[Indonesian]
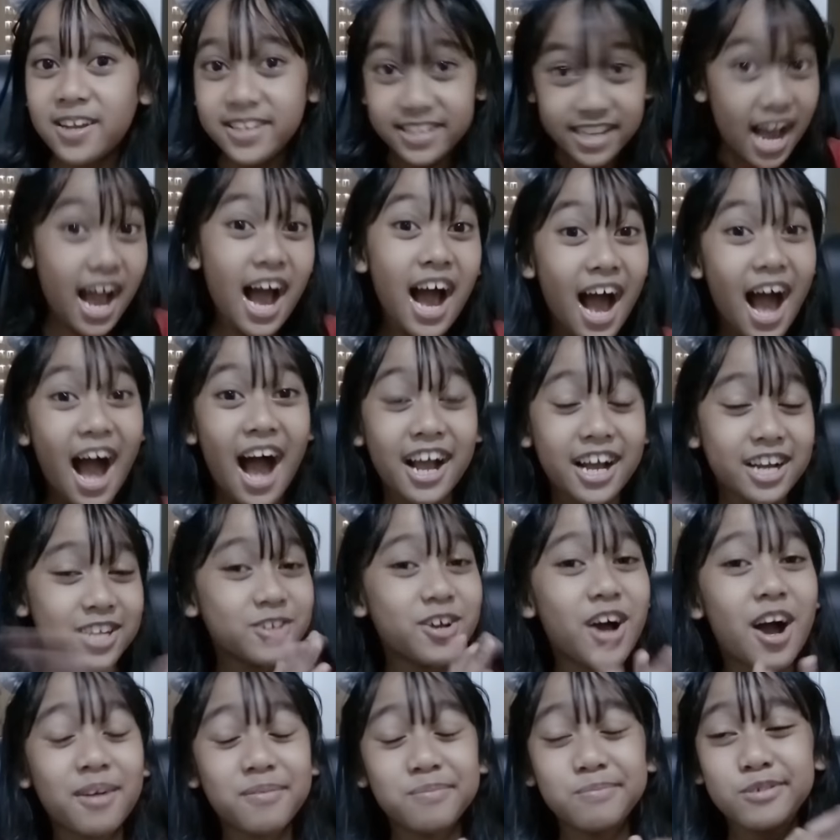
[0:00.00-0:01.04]
yeah
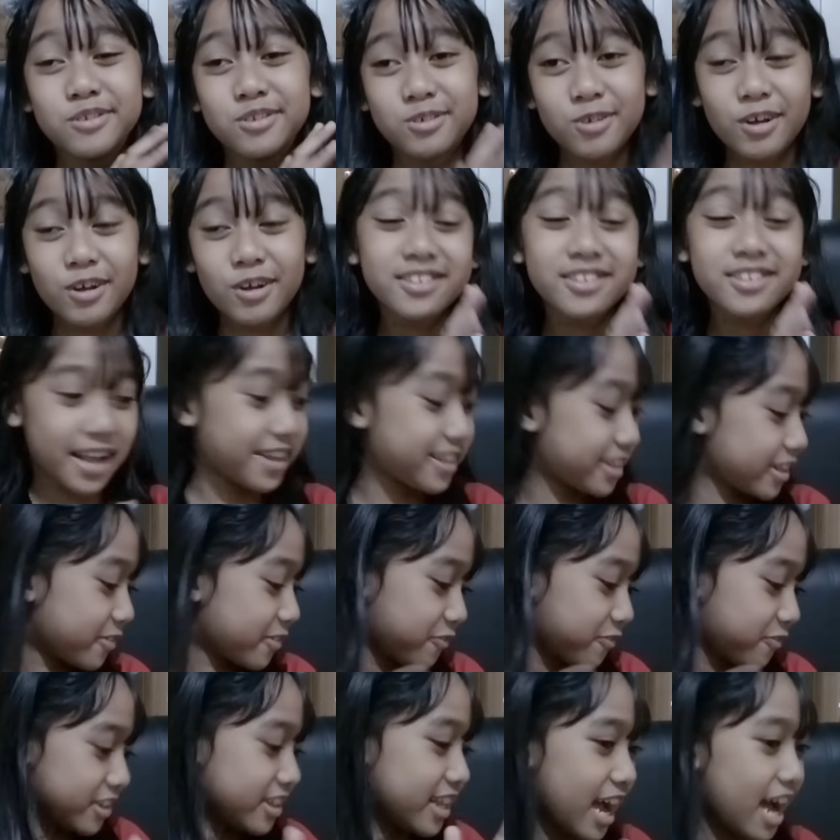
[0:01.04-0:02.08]
itu I'm so excited
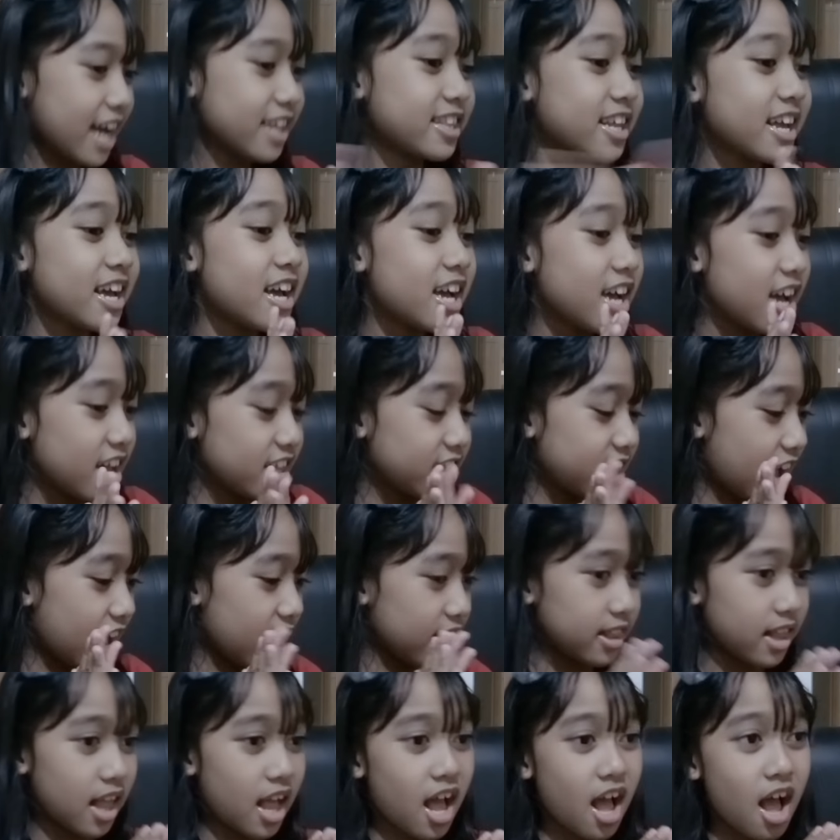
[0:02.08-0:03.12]
for that
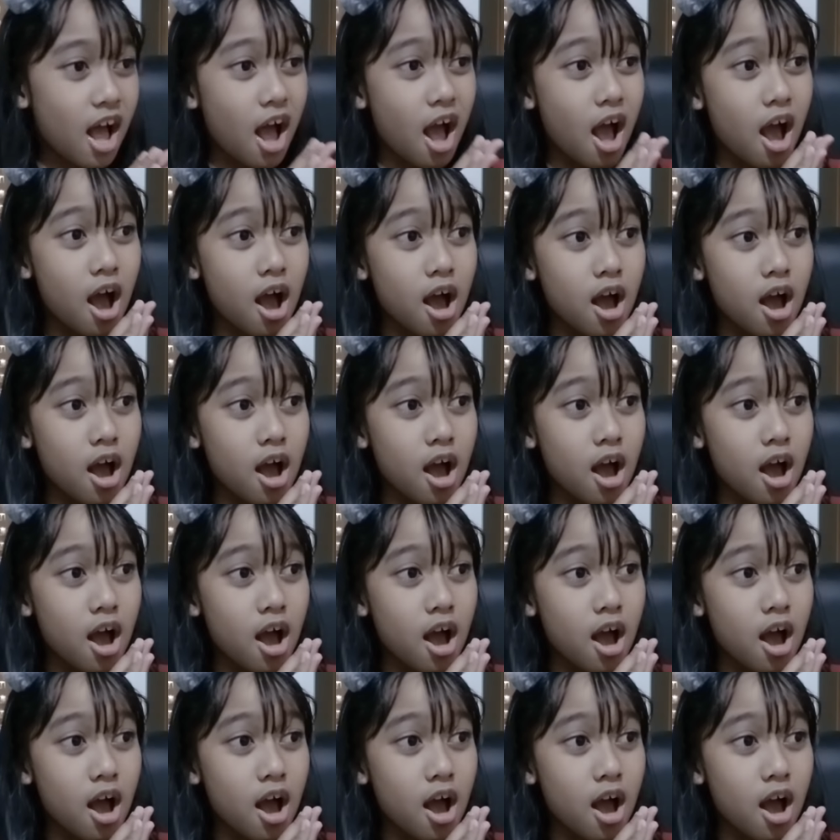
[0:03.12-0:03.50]
dan